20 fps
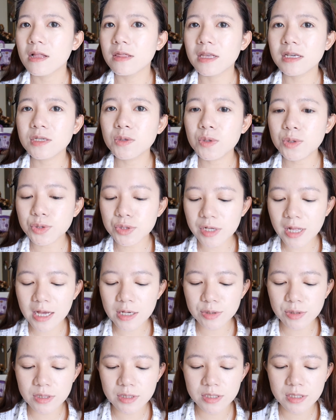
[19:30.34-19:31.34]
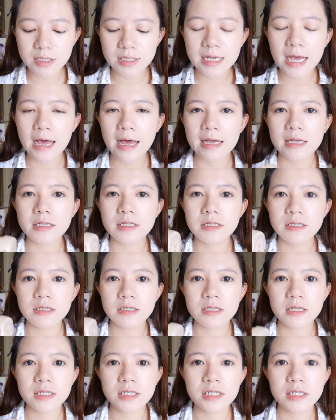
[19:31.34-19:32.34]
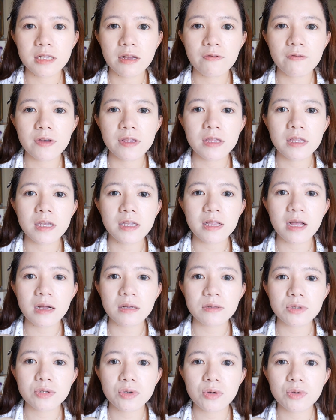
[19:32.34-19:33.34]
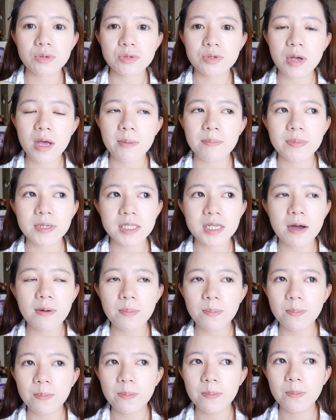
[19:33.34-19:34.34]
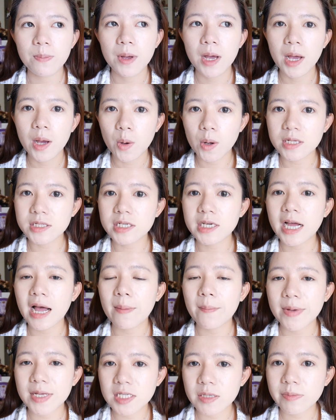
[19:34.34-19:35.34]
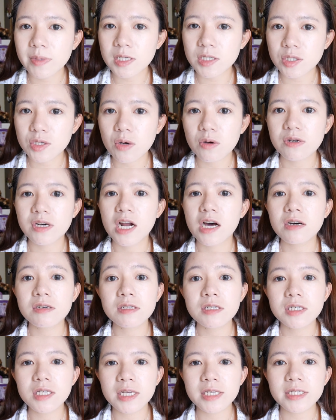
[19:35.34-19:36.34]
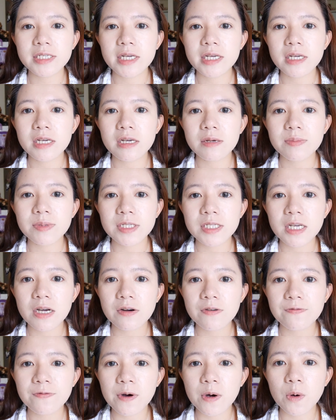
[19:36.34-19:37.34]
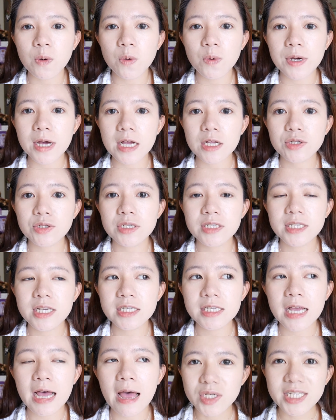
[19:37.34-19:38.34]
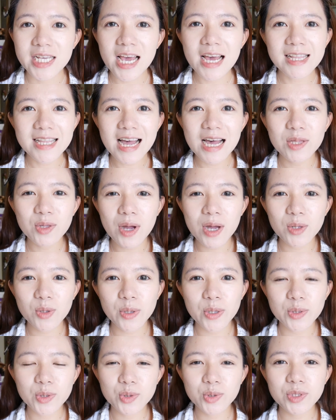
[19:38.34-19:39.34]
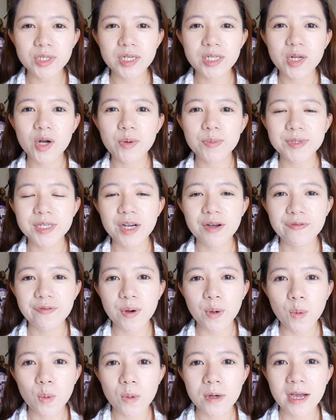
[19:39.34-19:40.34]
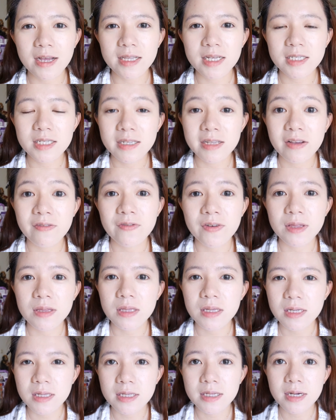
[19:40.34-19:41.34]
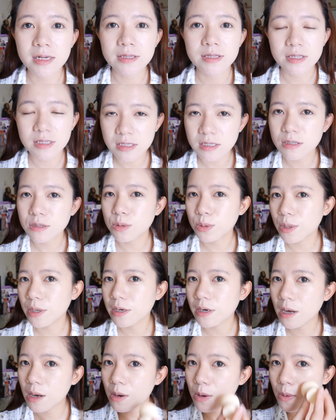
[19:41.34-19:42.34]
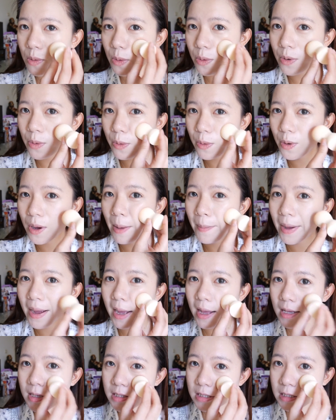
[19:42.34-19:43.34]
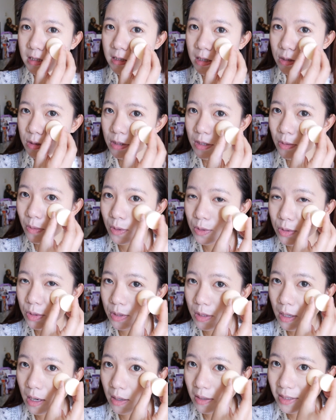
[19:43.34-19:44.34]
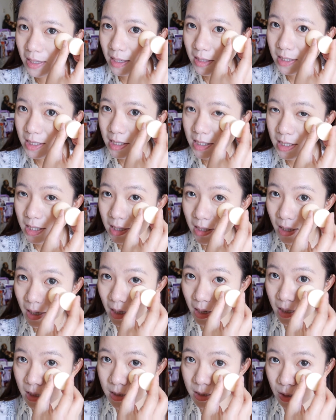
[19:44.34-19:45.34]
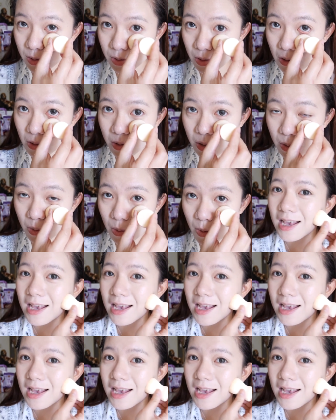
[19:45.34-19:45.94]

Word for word: 但是我觉得它算是在韩系的气垫粉底当中算比较光泽感没这么重，然后是呈现一个比较粉雾感，就是现在就现在大家都在推出的那种比较粉雾感的气垫粉底这样子。对，然后我我还蛮开心的，就是我觉得好像渐渐的可以找到一